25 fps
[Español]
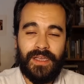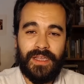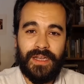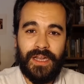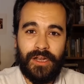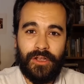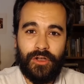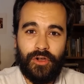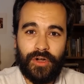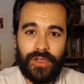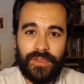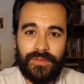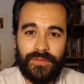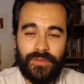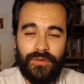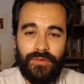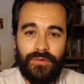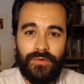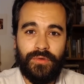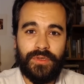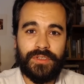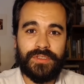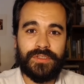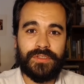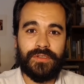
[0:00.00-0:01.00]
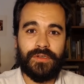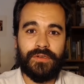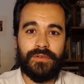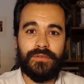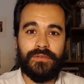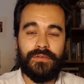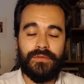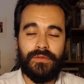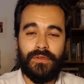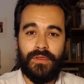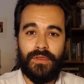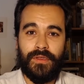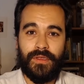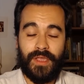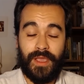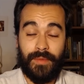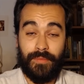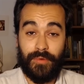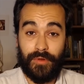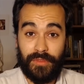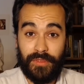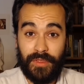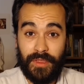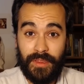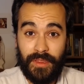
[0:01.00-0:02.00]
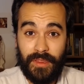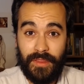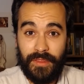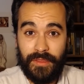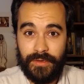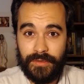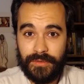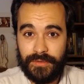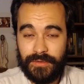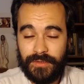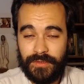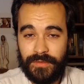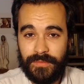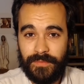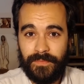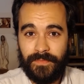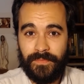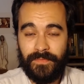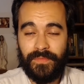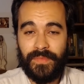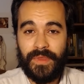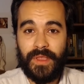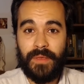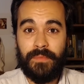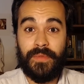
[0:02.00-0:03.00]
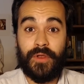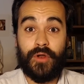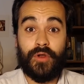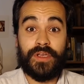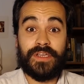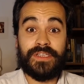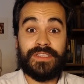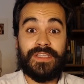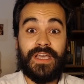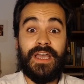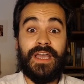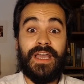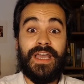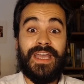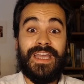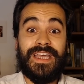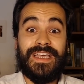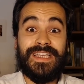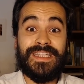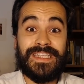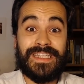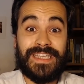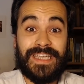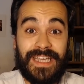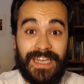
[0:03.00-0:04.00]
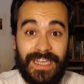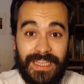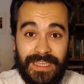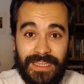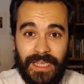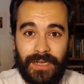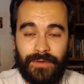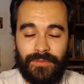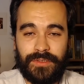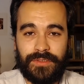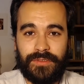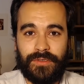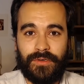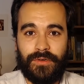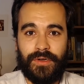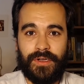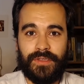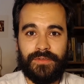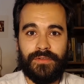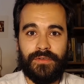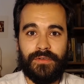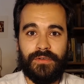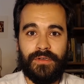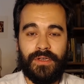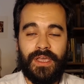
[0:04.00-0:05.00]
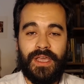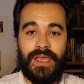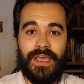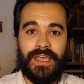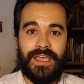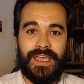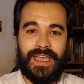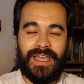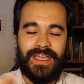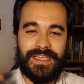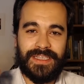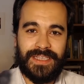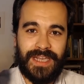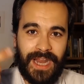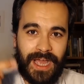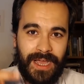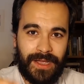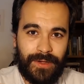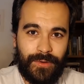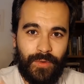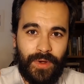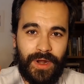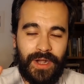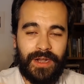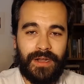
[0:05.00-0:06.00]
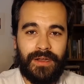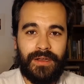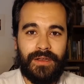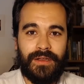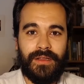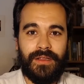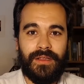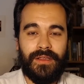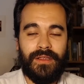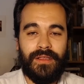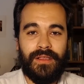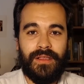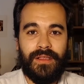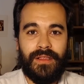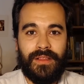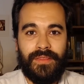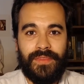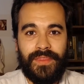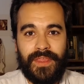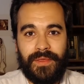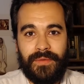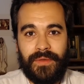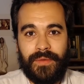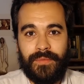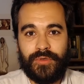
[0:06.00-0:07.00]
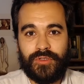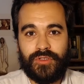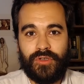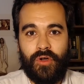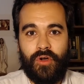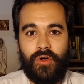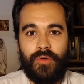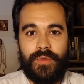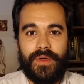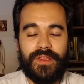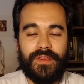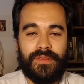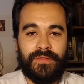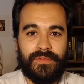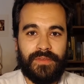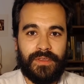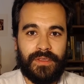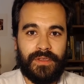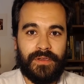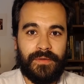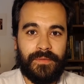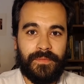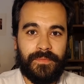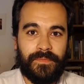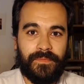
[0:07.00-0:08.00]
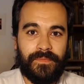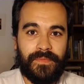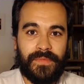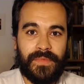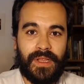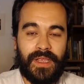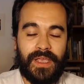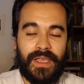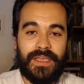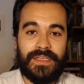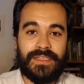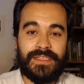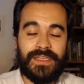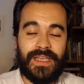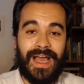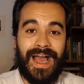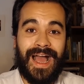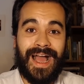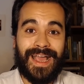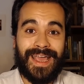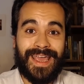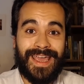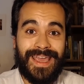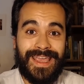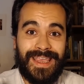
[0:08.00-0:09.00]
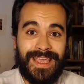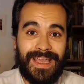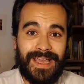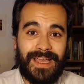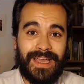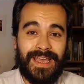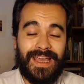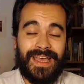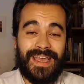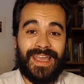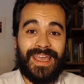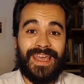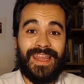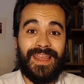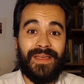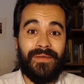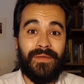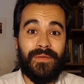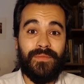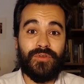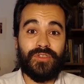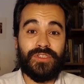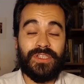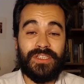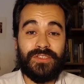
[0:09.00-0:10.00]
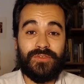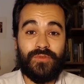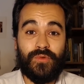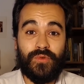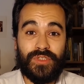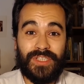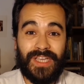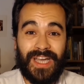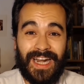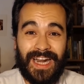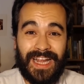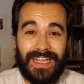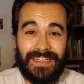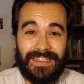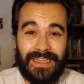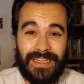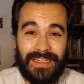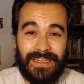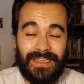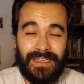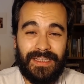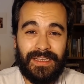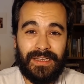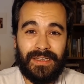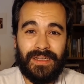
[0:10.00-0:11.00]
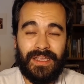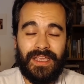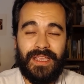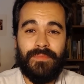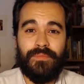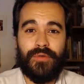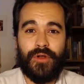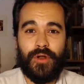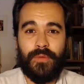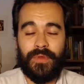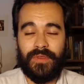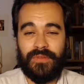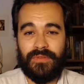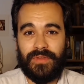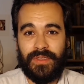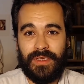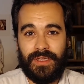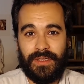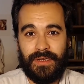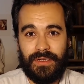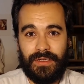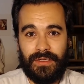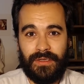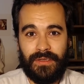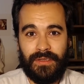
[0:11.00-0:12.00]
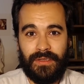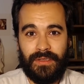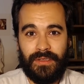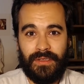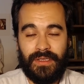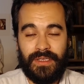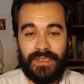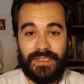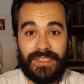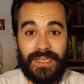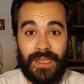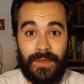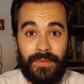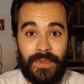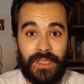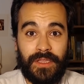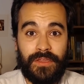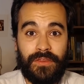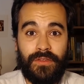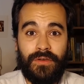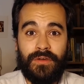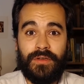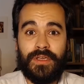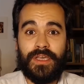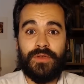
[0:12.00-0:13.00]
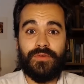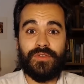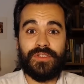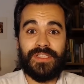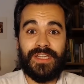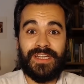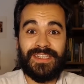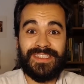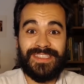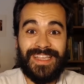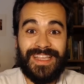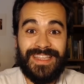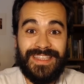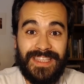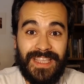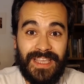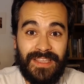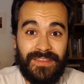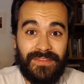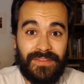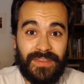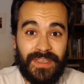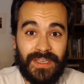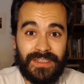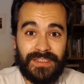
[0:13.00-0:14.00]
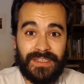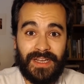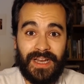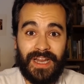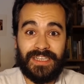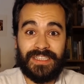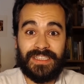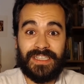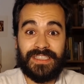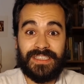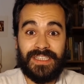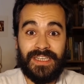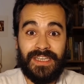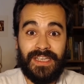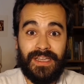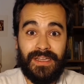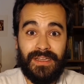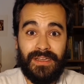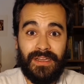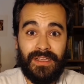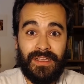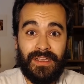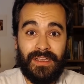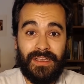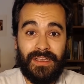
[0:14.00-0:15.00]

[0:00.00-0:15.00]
en el corazón nuestro, que procede de Dios, pero que está escrita en nuestro corazón, que es la cual debemos obedecer. Es aquella que debemos escuchar, atender y propiciar, sabiendo que nuestras tendencias, las que sean,